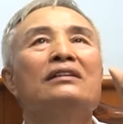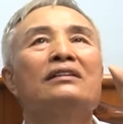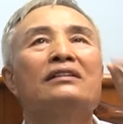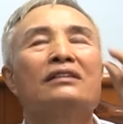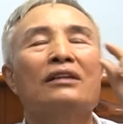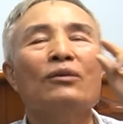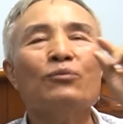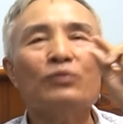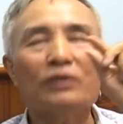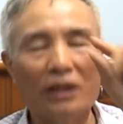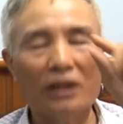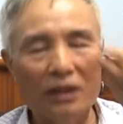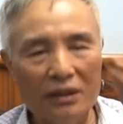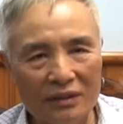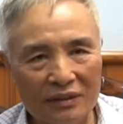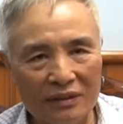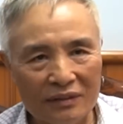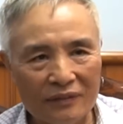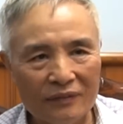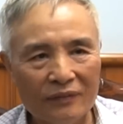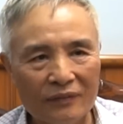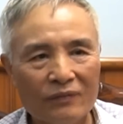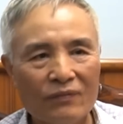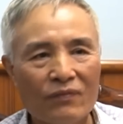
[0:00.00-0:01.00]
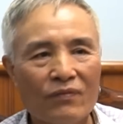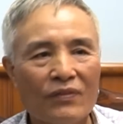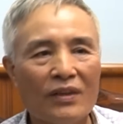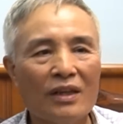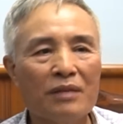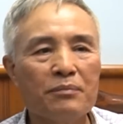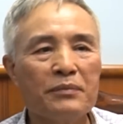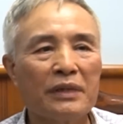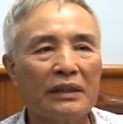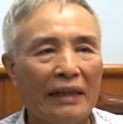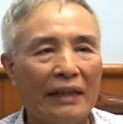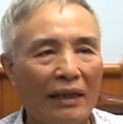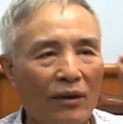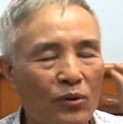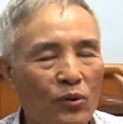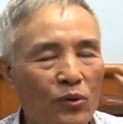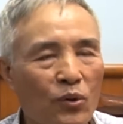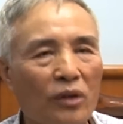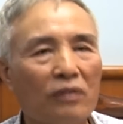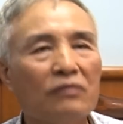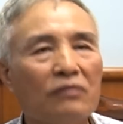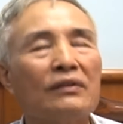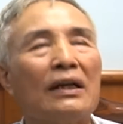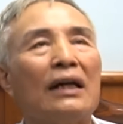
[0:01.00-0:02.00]
Sóc Sơn, nhưng mà theo
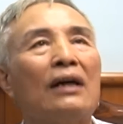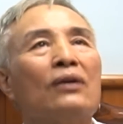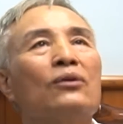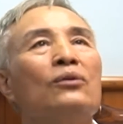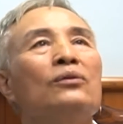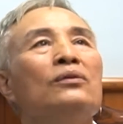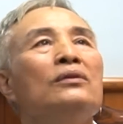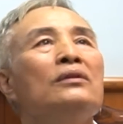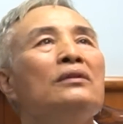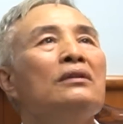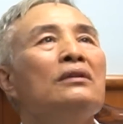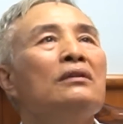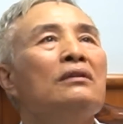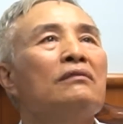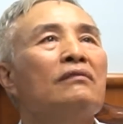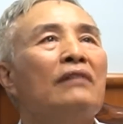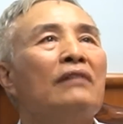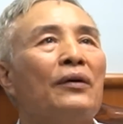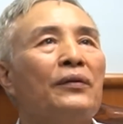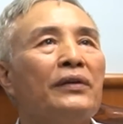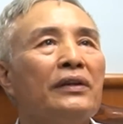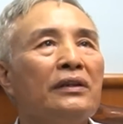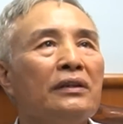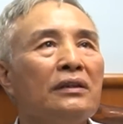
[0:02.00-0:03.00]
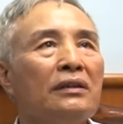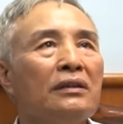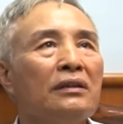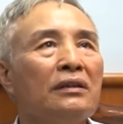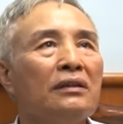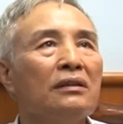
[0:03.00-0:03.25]
con vào vào cái